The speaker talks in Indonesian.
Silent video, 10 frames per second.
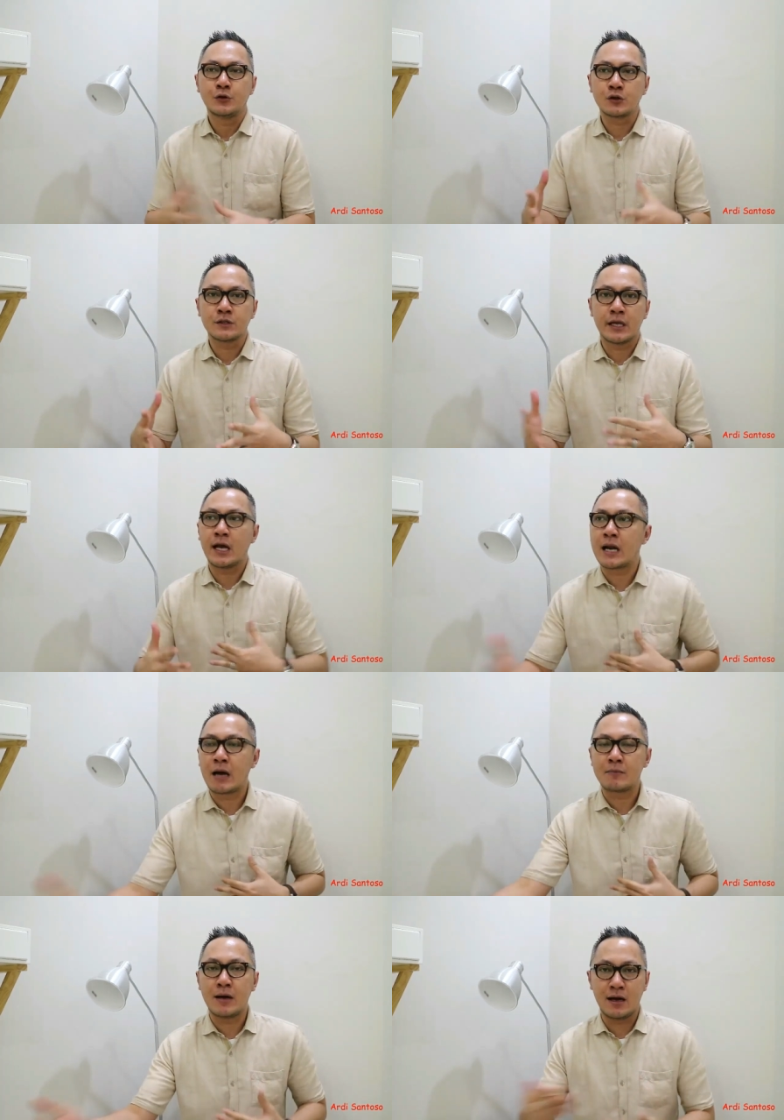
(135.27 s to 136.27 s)
dokter yang
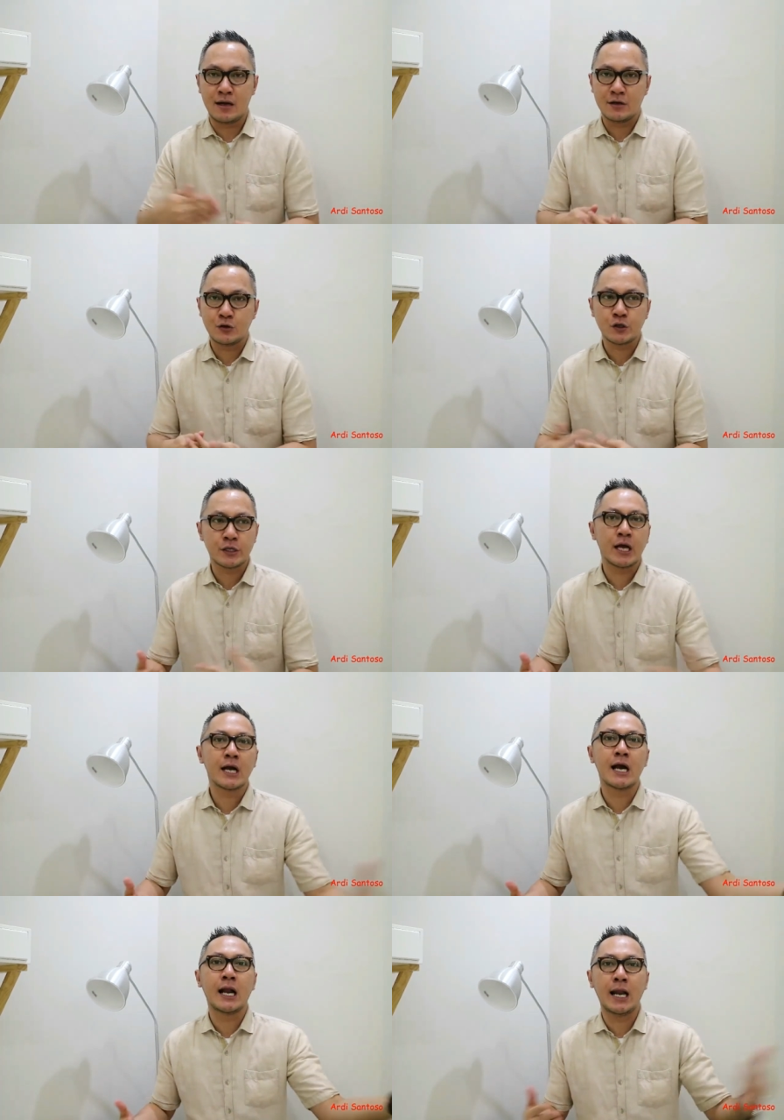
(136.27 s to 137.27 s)
ramah, dokter
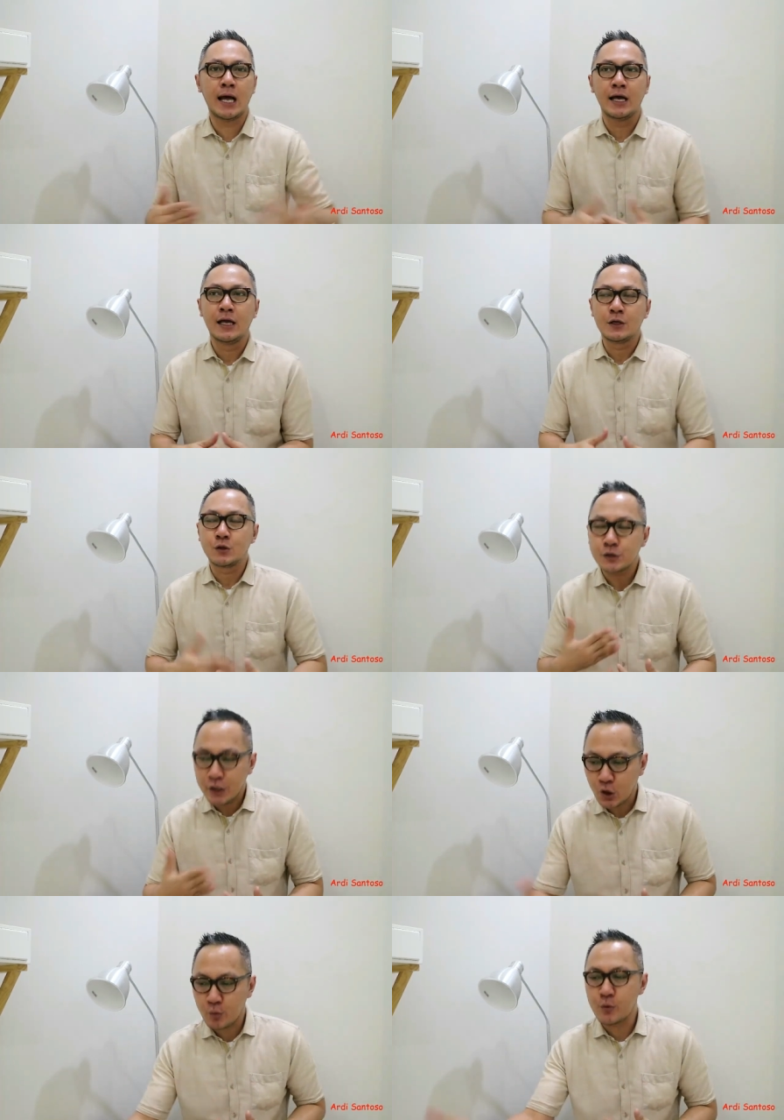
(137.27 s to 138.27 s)
yang galak,
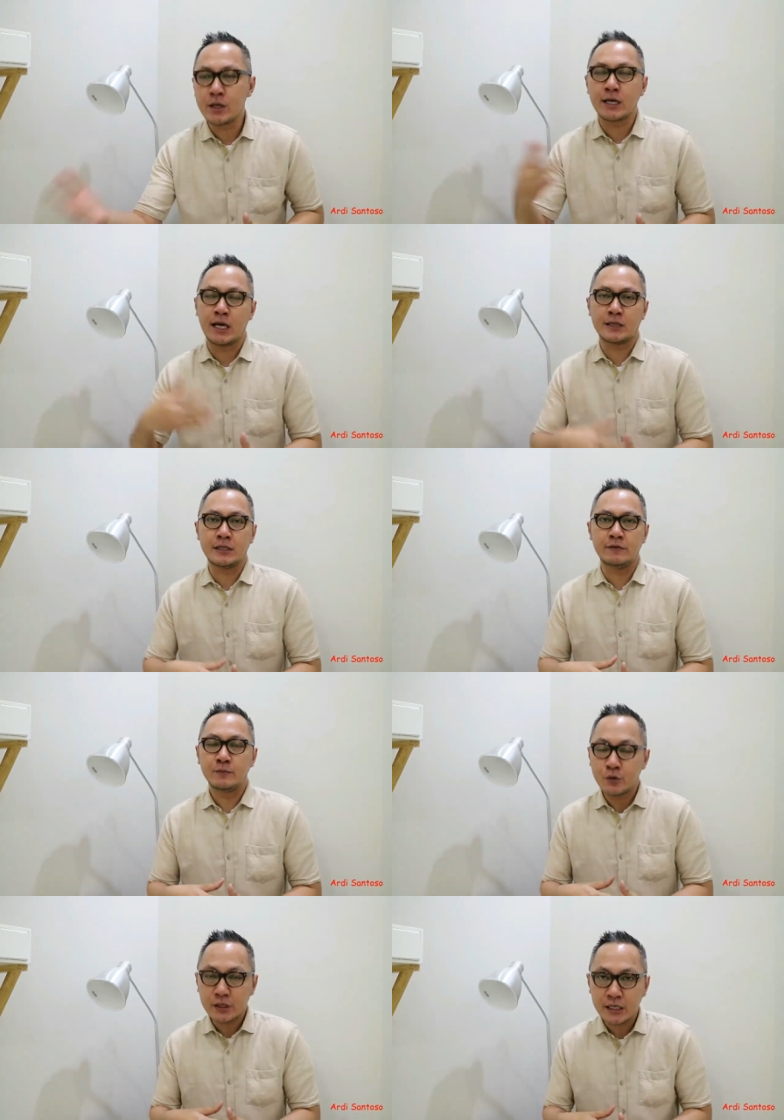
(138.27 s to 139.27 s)
dokter yang
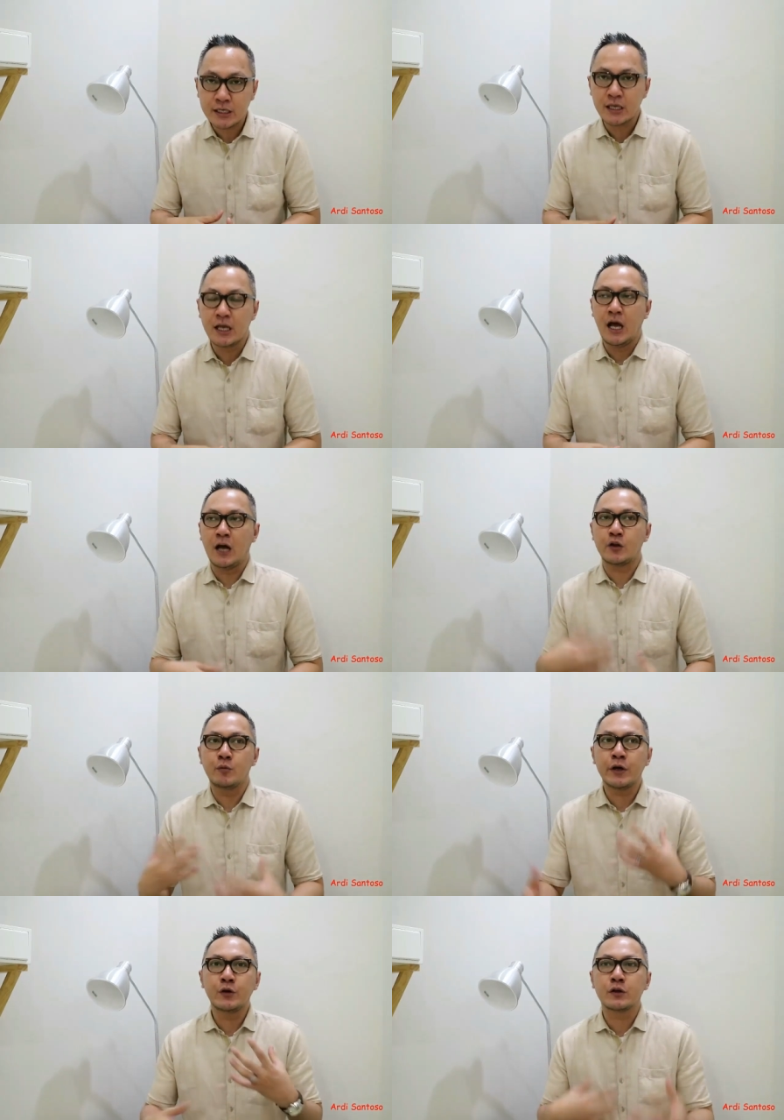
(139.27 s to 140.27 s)
komunikatif mungkin
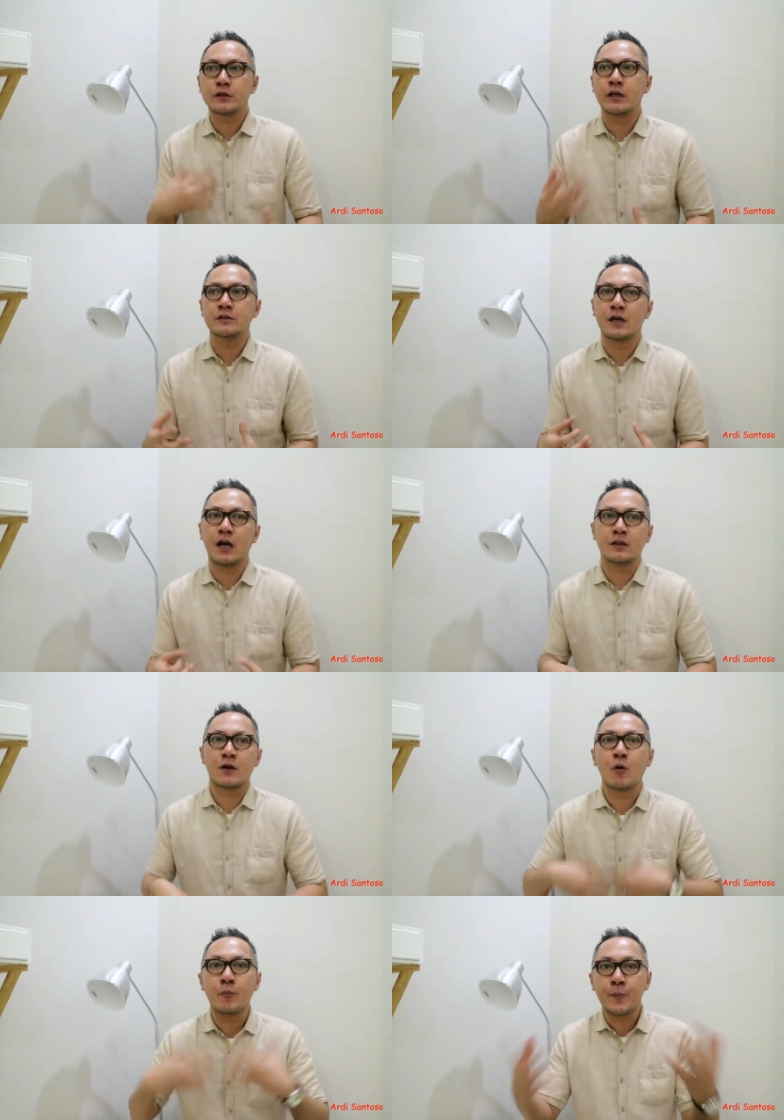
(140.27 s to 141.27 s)
atau mungkin dokter yang
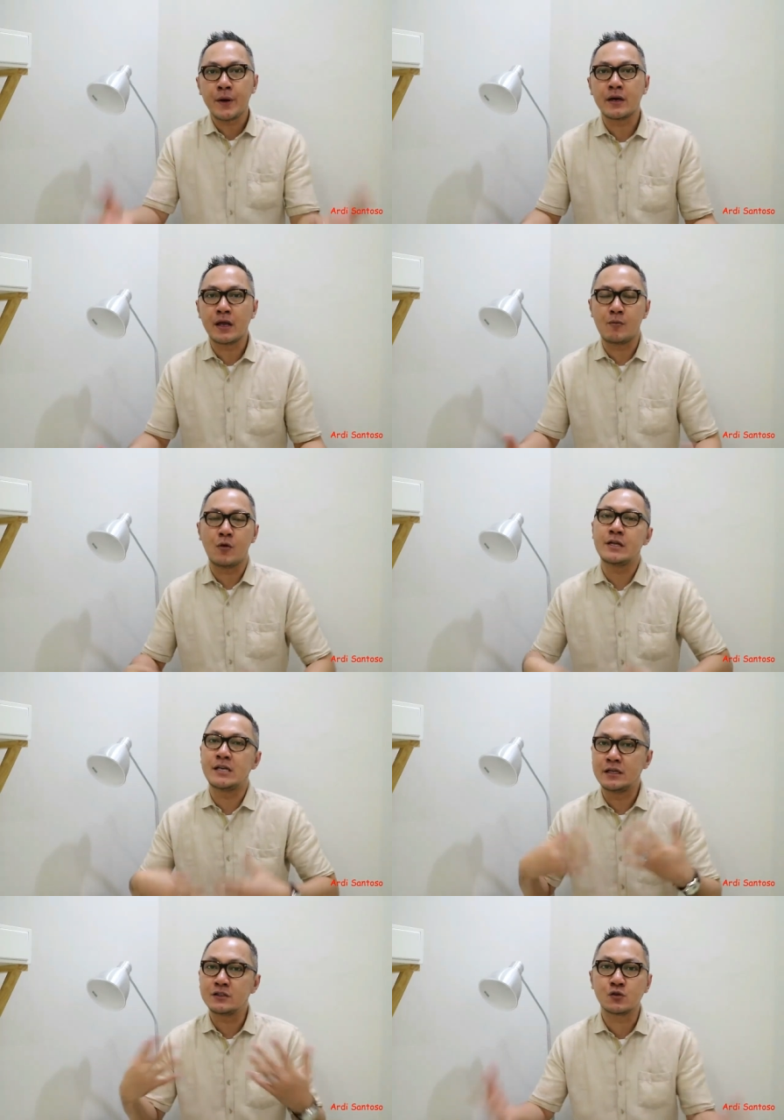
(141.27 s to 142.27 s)
sangat open yang mau
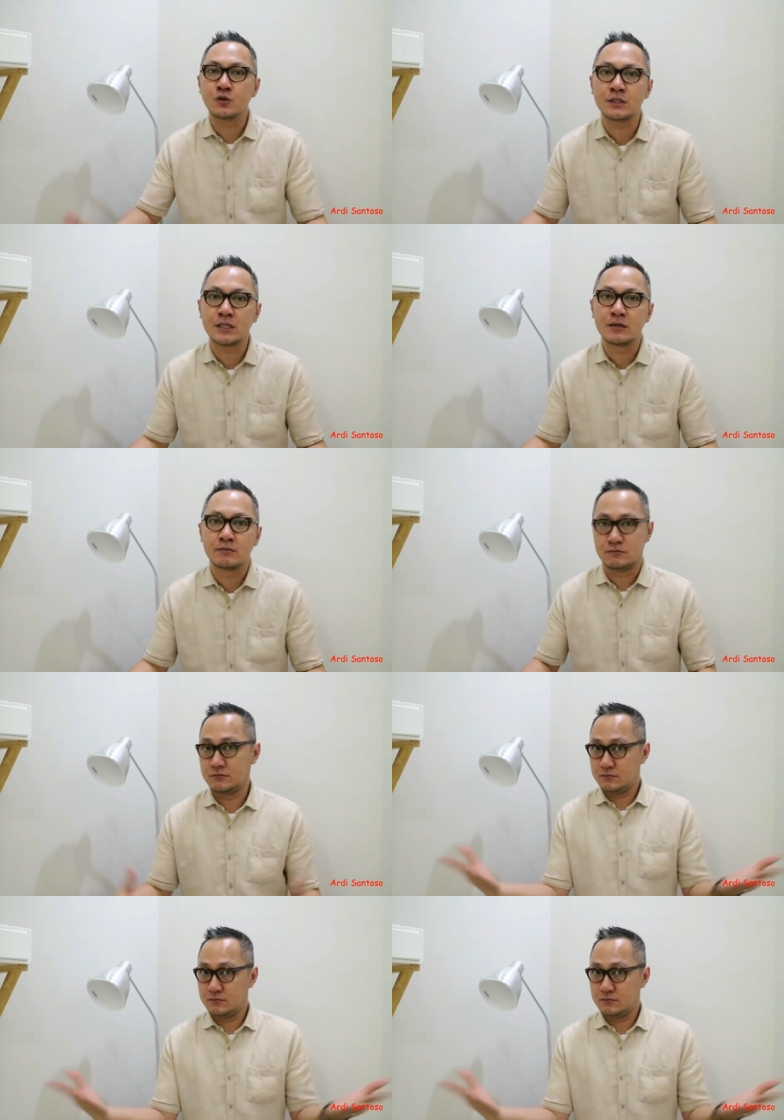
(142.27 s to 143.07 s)
dijak diskusi.